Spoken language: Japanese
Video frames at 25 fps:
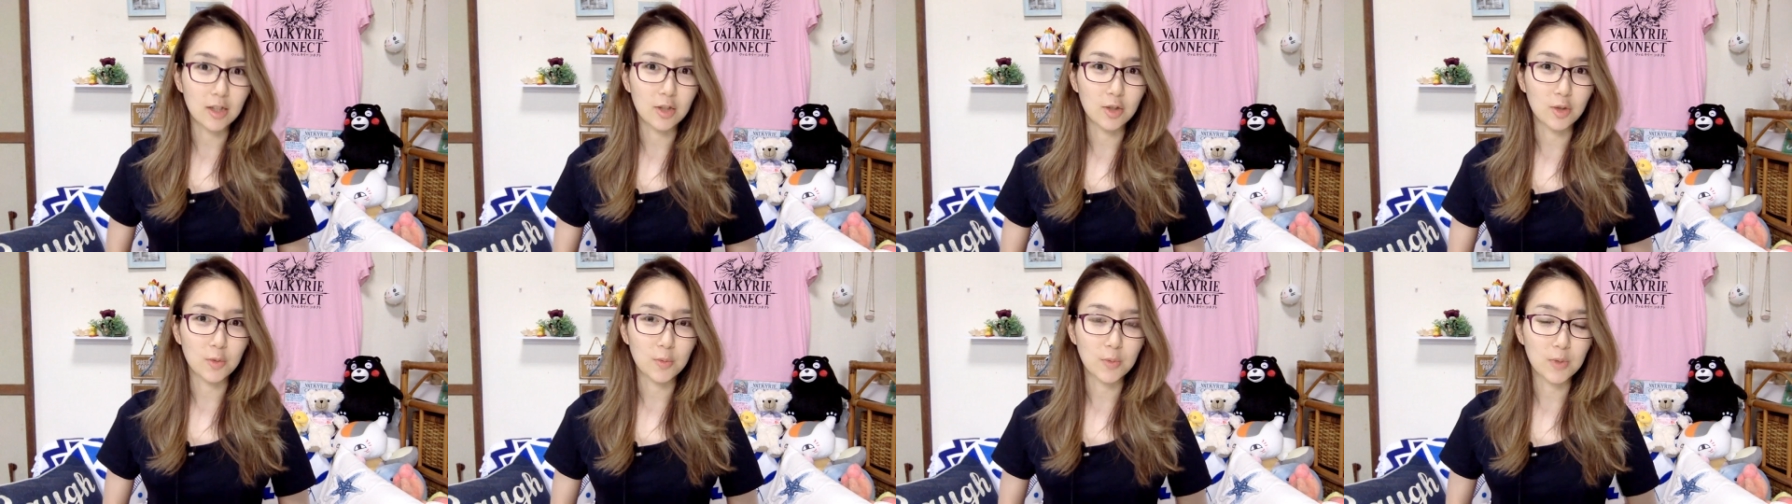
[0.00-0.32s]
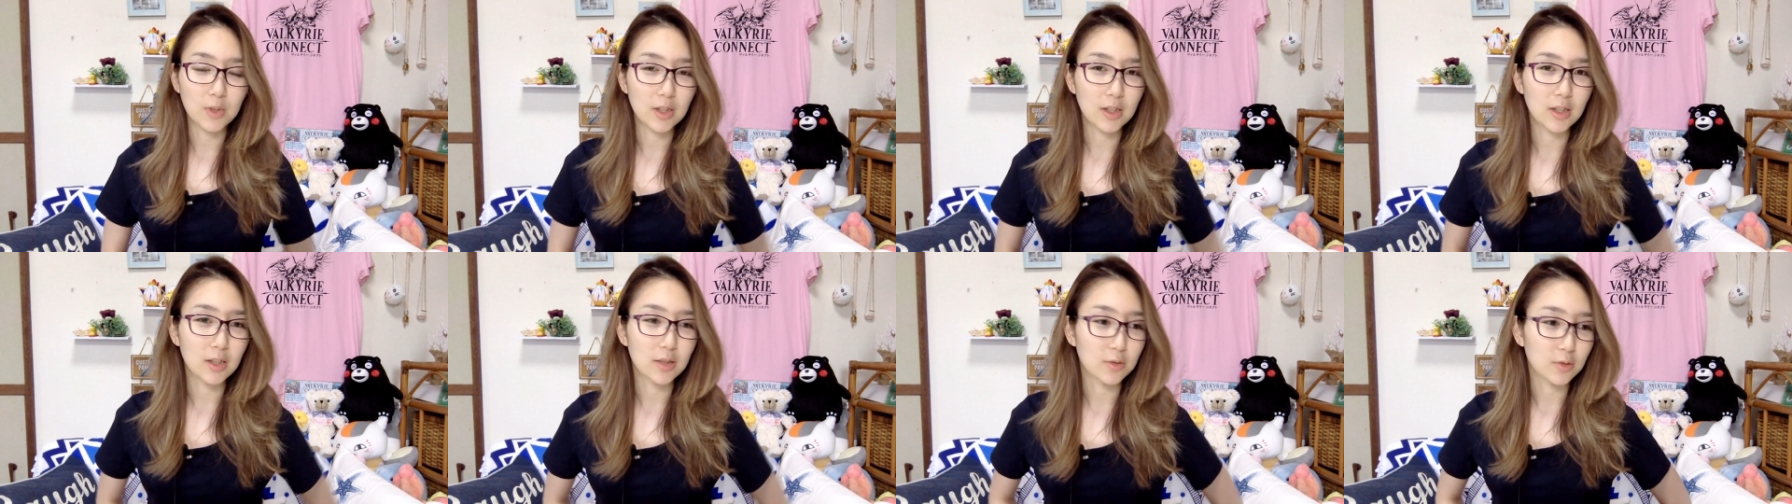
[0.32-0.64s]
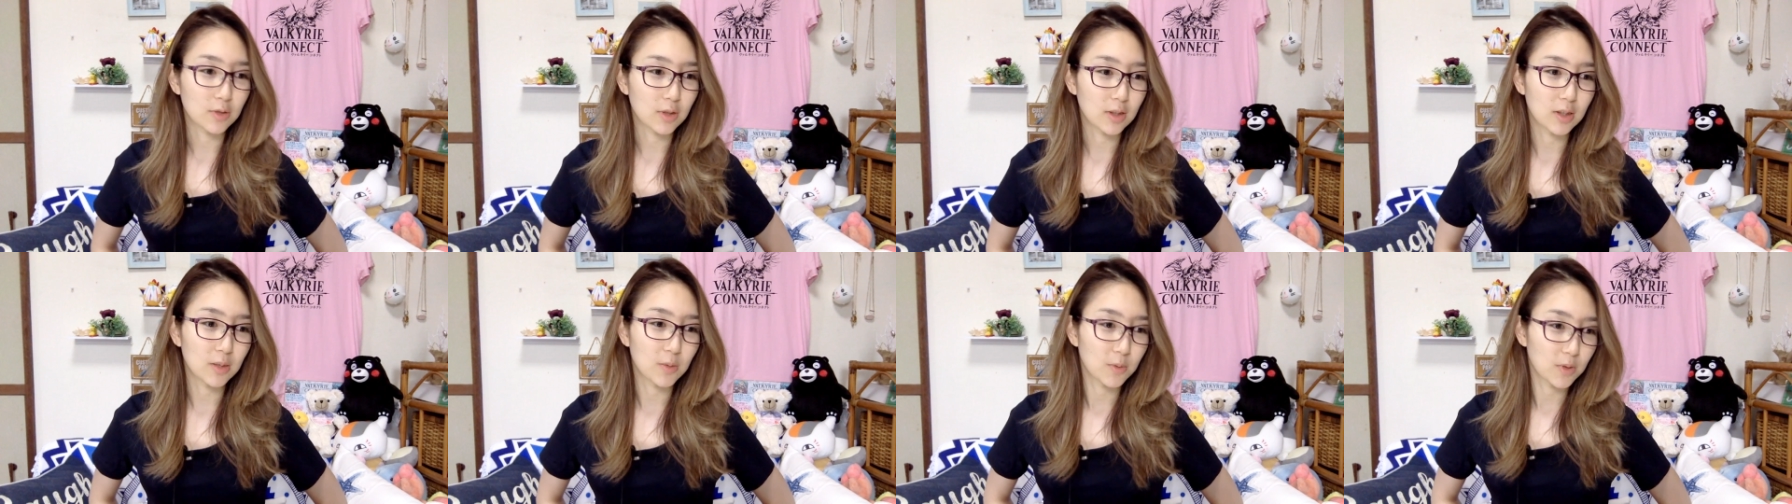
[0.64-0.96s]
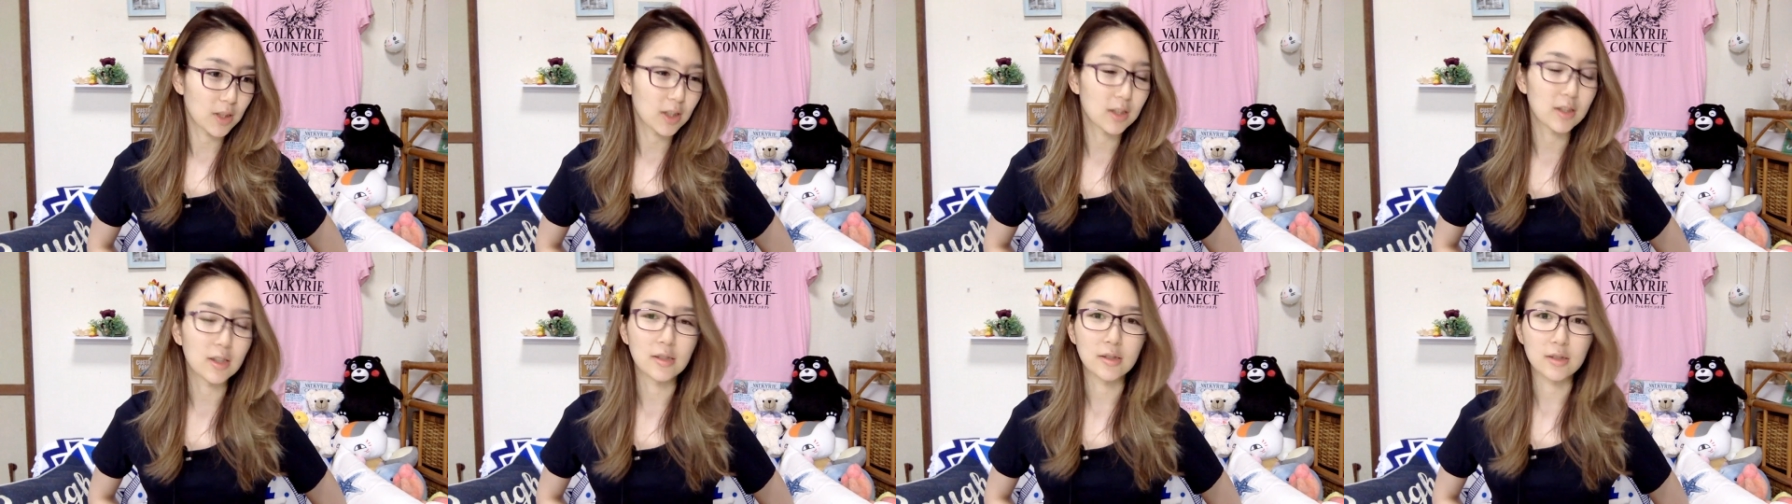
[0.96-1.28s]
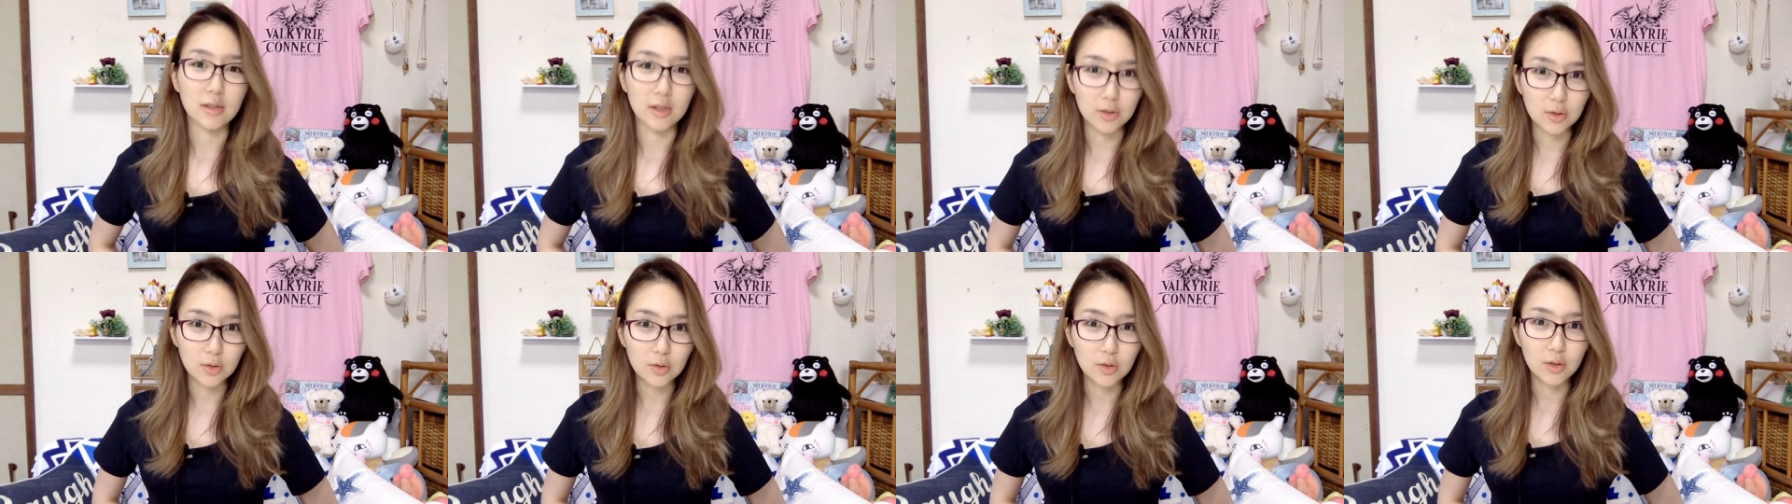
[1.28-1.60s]
あのヴィーガンとかでもないんで
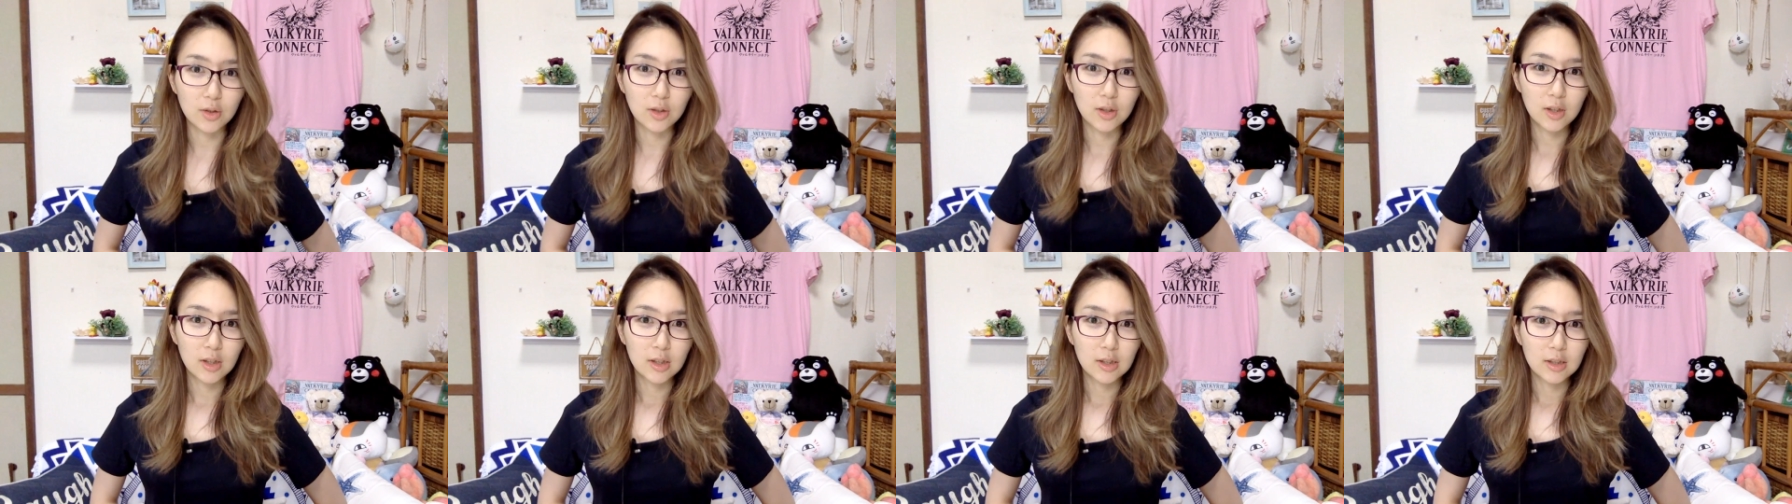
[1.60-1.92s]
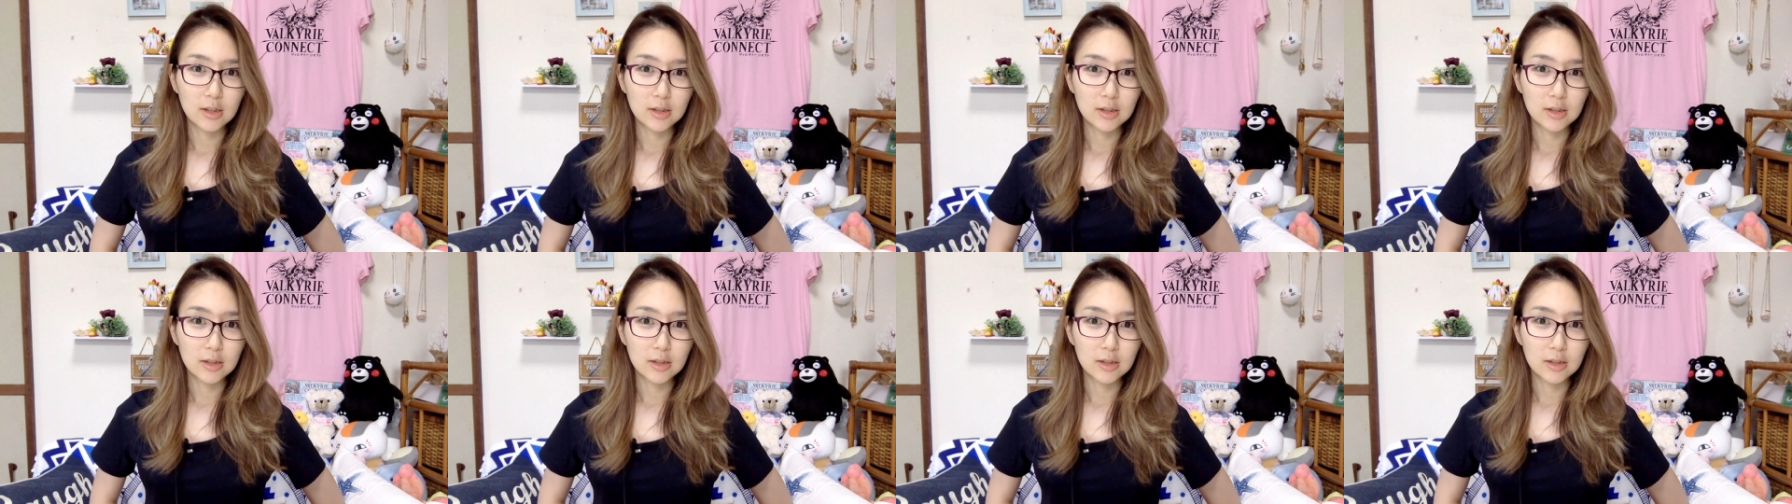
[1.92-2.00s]
すけど